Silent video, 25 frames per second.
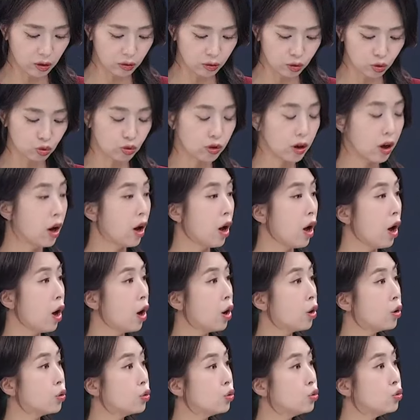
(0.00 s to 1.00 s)
건수가
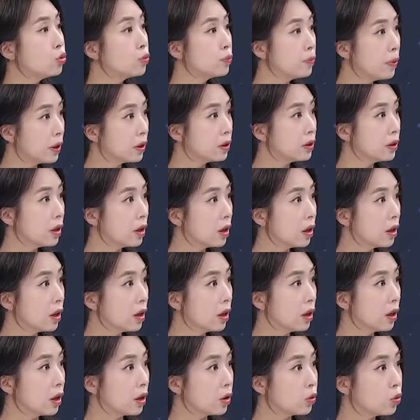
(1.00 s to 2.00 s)

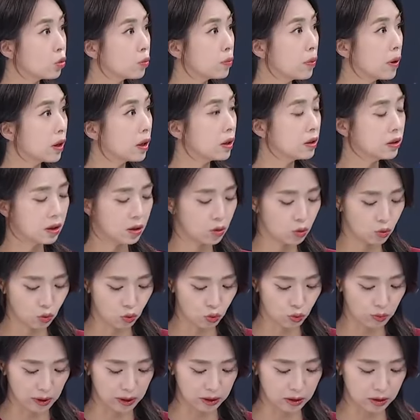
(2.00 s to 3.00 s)
600대에 육박한다고,
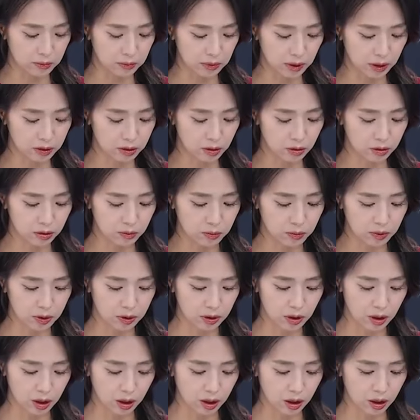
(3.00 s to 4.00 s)
네. 말씀을
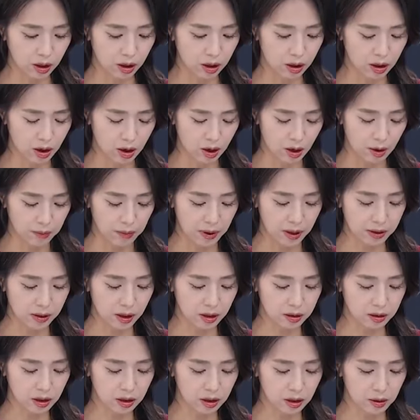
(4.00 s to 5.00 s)
하셨습니다.
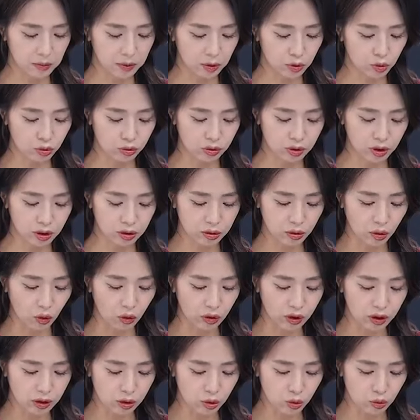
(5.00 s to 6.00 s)
배상 책임의 주체가
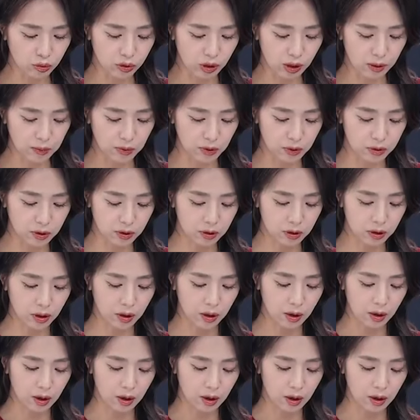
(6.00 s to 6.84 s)
정해지고 나면은